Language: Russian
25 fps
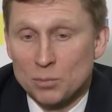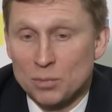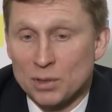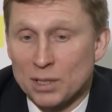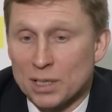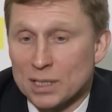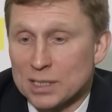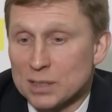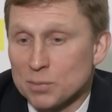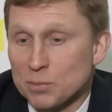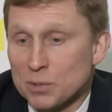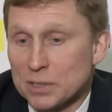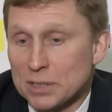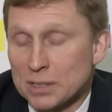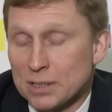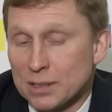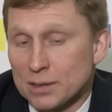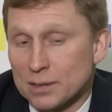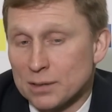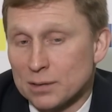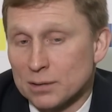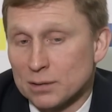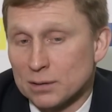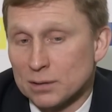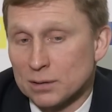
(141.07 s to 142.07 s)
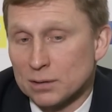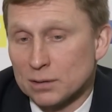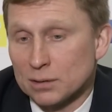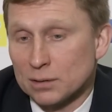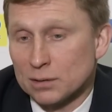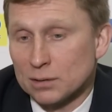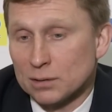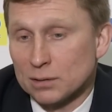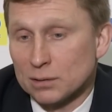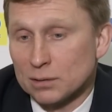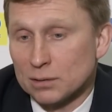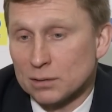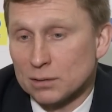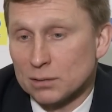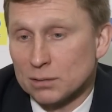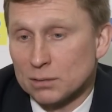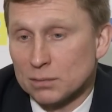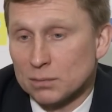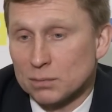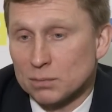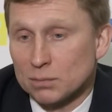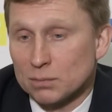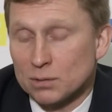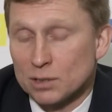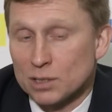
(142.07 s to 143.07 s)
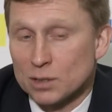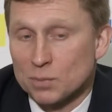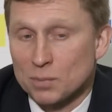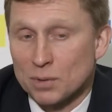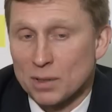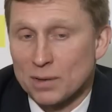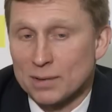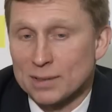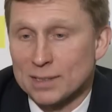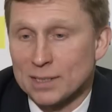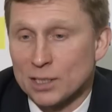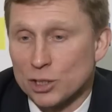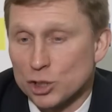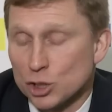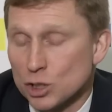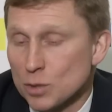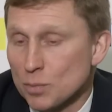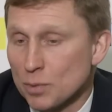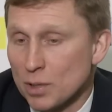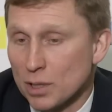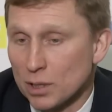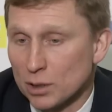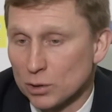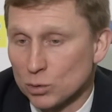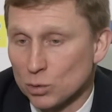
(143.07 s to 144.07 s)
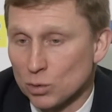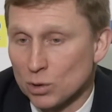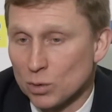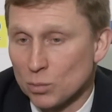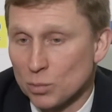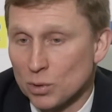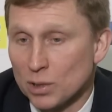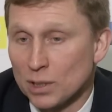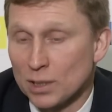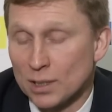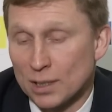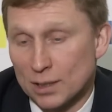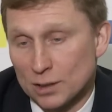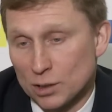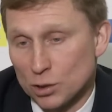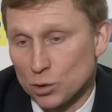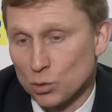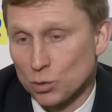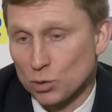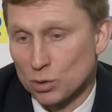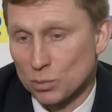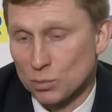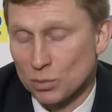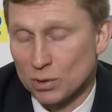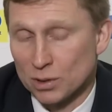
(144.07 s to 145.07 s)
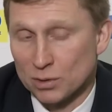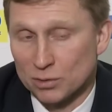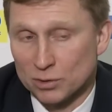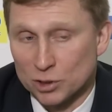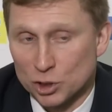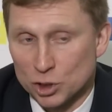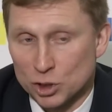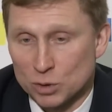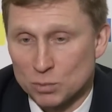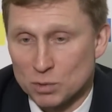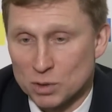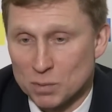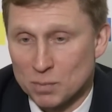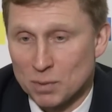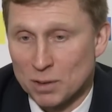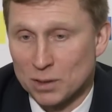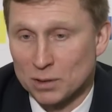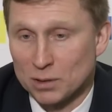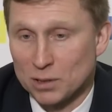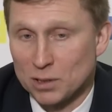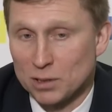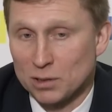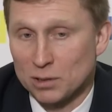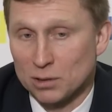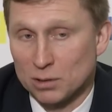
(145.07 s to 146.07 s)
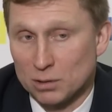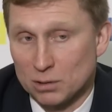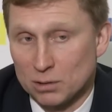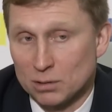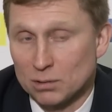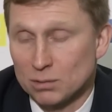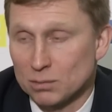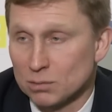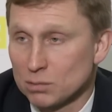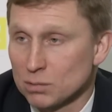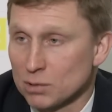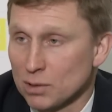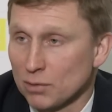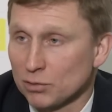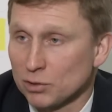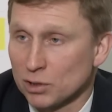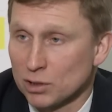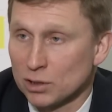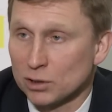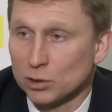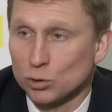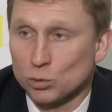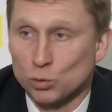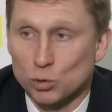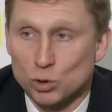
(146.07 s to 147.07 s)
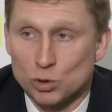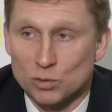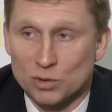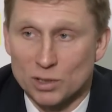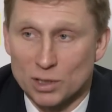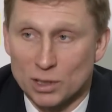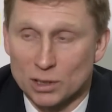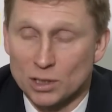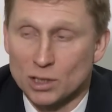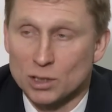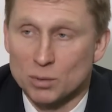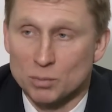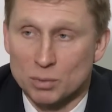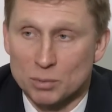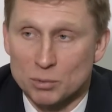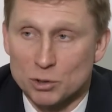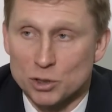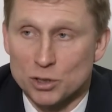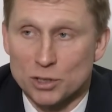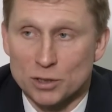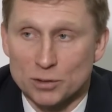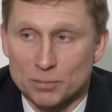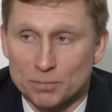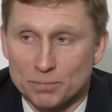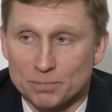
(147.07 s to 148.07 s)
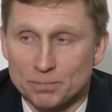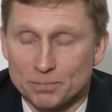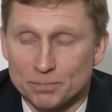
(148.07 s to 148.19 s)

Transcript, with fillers: переосмыслить, э, исправить те ошибки, которые были, они сегодня были в нашем исполнении, и завтра надо тоже выходить и побеждать.